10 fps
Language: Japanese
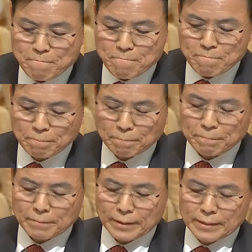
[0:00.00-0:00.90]
お母様
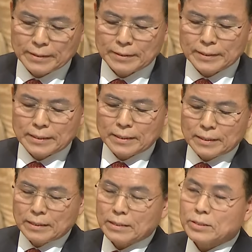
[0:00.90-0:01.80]
が誰か
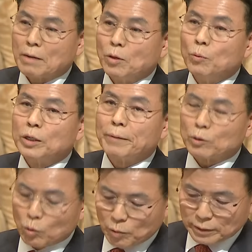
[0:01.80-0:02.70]
ら慰められ
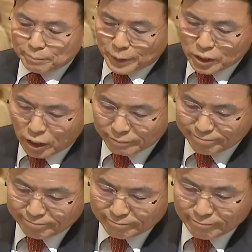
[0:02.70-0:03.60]
誰を
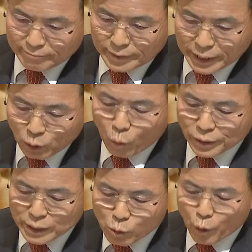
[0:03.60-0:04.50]
頼りにできる
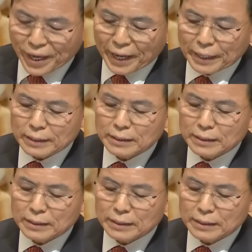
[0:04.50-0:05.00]
でしょうか